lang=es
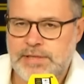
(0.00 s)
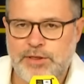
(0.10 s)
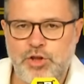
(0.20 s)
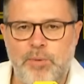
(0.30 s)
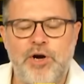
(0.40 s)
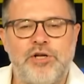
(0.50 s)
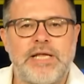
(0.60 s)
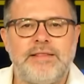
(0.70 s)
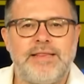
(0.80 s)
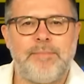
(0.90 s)
Tanto bono,
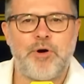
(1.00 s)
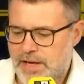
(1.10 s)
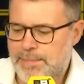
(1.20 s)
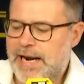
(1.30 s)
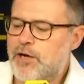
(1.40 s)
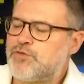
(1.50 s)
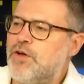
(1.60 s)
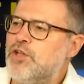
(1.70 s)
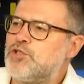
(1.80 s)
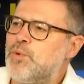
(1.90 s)
tanta... Po y para los
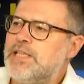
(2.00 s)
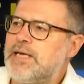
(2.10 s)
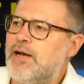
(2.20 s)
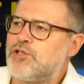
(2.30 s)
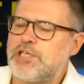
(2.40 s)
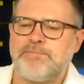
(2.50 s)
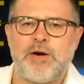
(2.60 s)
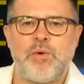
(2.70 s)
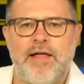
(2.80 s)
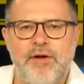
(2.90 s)
fondos buitre y los
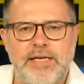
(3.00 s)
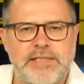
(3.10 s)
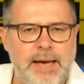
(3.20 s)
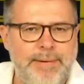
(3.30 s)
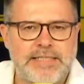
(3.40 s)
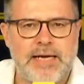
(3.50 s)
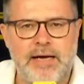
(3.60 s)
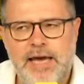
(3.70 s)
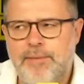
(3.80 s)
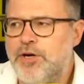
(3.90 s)
especuladores, ¿qué
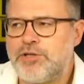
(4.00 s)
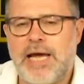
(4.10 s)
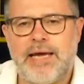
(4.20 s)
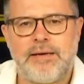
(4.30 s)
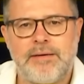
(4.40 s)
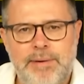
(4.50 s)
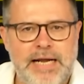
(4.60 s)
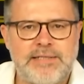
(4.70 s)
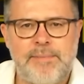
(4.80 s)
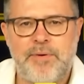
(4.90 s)
pasa? ¿Qué bonos hay
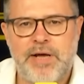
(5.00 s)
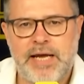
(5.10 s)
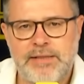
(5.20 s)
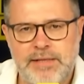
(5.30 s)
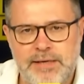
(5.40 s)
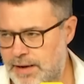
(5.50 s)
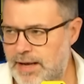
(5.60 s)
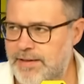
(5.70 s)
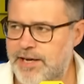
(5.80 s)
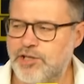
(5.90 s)
para esa pobre gente?
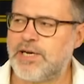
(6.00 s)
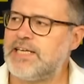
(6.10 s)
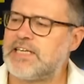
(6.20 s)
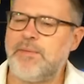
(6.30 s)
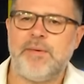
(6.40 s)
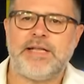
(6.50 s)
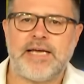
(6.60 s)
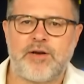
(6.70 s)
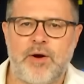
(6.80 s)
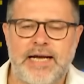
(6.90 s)
¿Eh? ¿De qué os creéis que vive
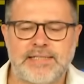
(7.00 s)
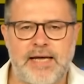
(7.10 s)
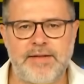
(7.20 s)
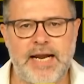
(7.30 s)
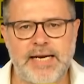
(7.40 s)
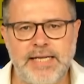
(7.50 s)
Tecnocasa? ¿De las